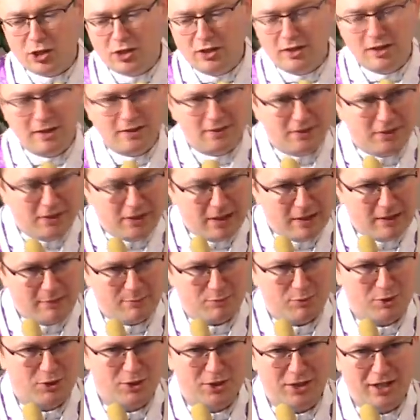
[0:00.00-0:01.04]
jeśli nas
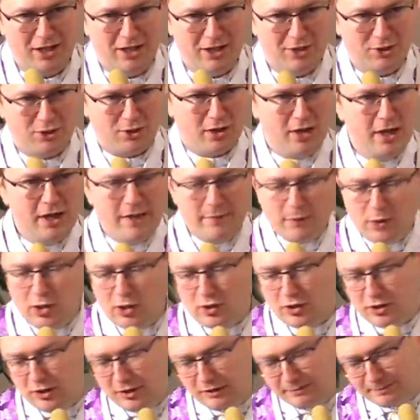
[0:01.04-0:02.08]
nie przerazi,
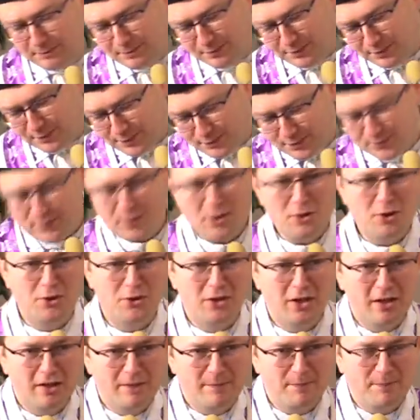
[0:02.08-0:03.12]
jeśli
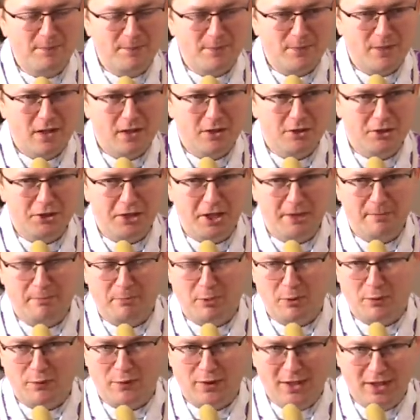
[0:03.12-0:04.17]
ona nie
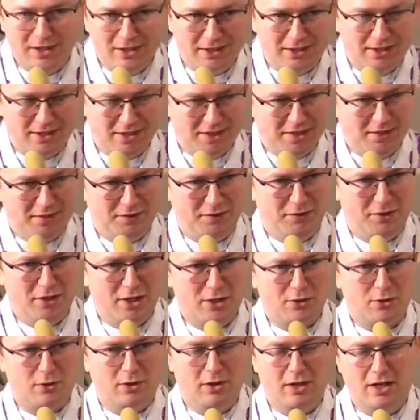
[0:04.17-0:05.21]
powali nas
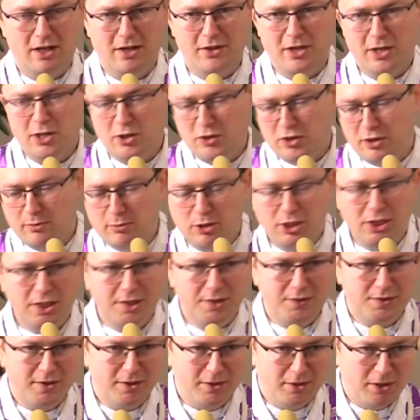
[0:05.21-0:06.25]
na kolana, jeśli my
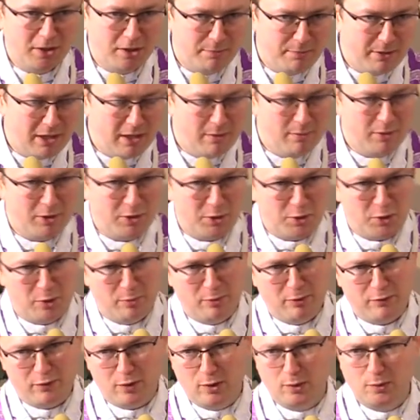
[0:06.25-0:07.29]
nie zaniedbamy tych
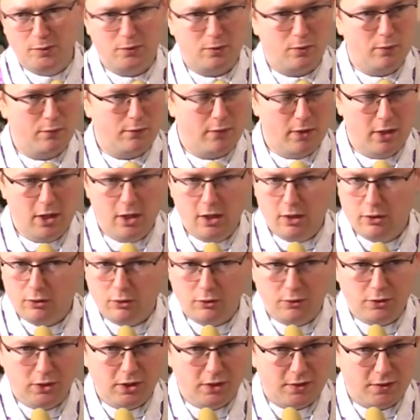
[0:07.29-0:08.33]
obowiązków,
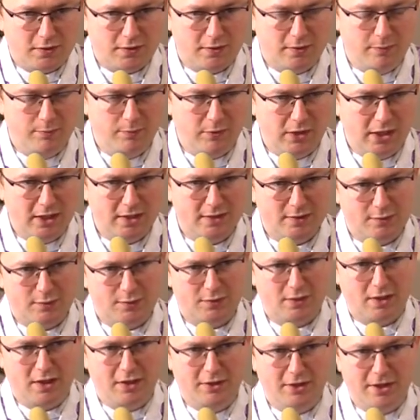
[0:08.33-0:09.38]
to nic nie jest
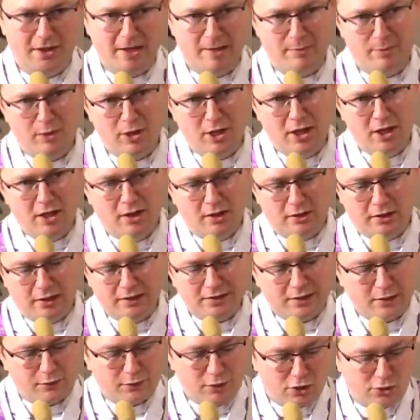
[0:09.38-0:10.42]
w stanie nam
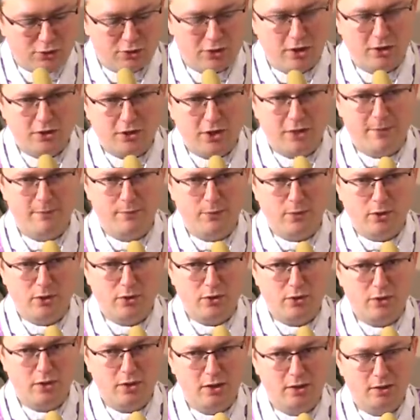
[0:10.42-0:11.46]
ta zewnętrzna
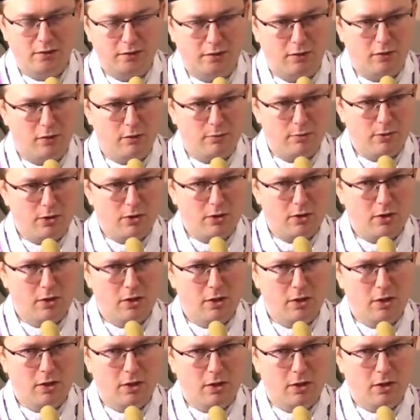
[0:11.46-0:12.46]
ciemność zrobić.